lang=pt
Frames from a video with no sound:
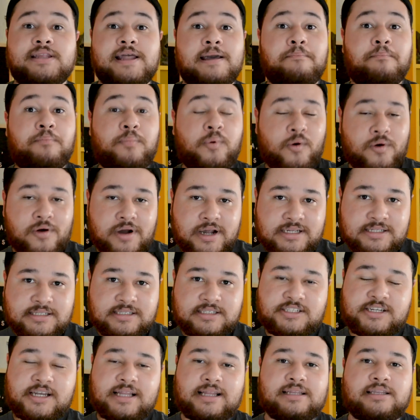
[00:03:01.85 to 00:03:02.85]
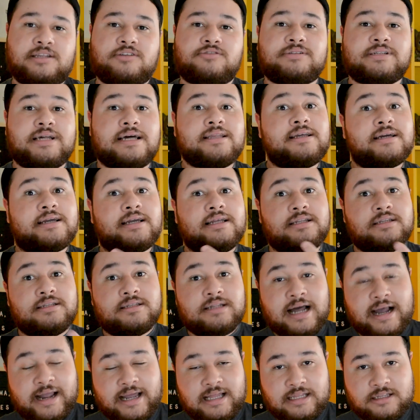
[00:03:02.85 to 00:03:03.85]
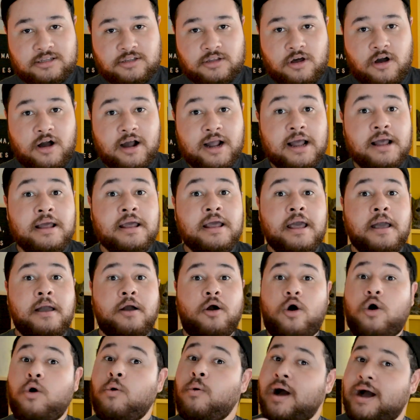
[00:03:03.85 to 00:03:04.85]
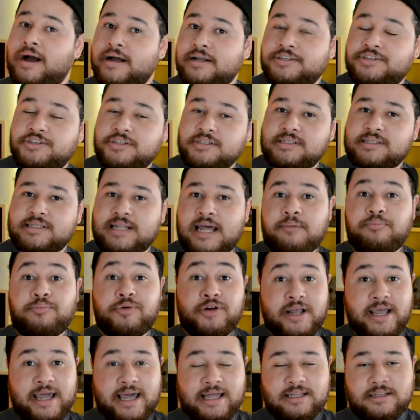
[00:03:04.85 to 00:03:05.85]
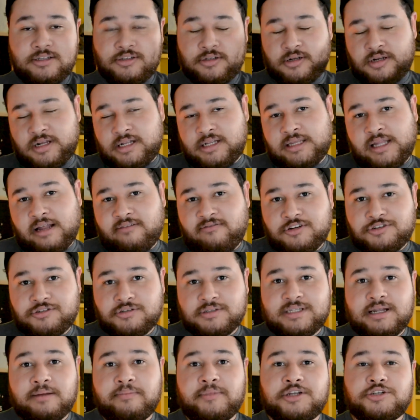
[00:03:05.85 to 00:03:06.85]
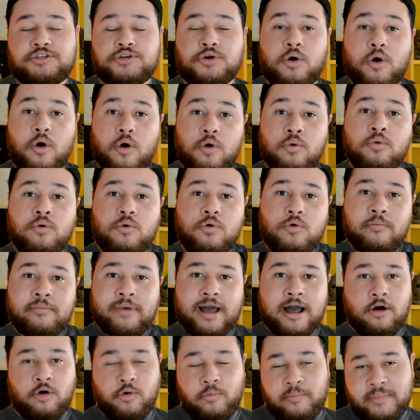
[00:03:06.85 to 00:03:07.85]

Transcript: depois de ela ter usado aquele, aquela droga ou antes, né? Porque ela estava justamente com o, o